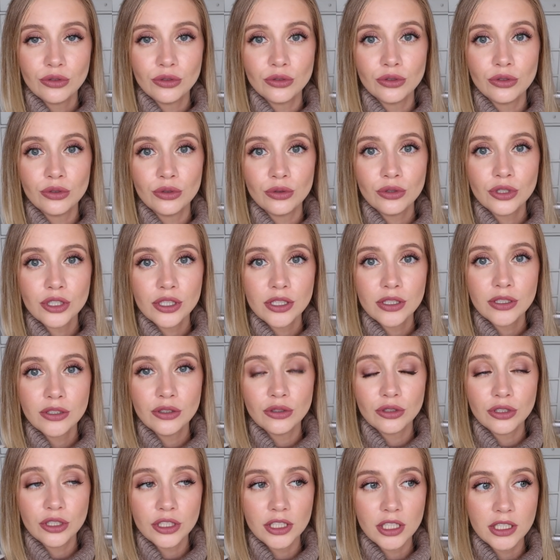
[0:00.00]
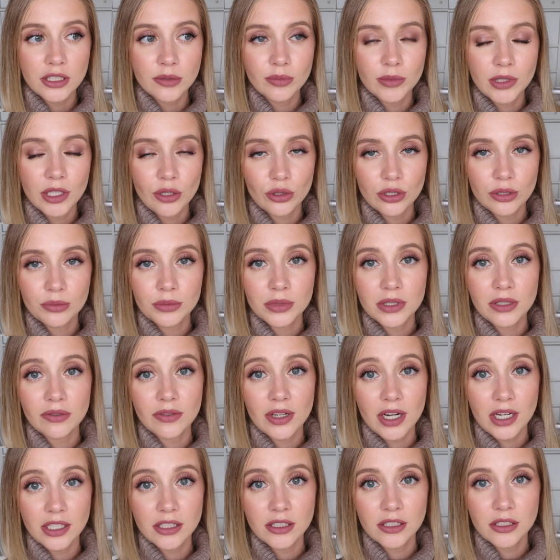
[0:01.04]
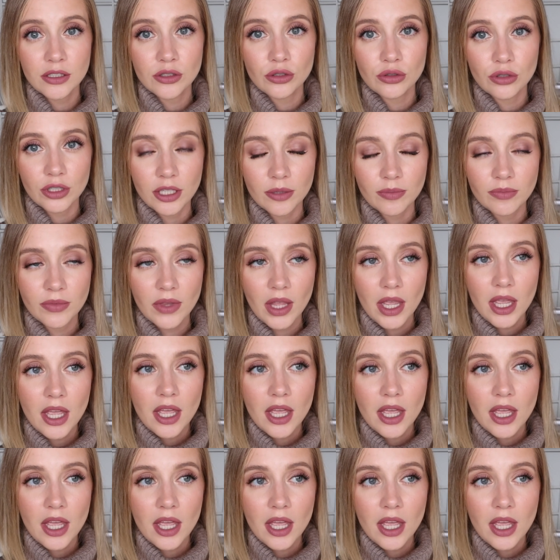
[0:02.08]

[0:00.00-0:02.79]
чуть хуже, но сейчас мы находимся в красной зоне.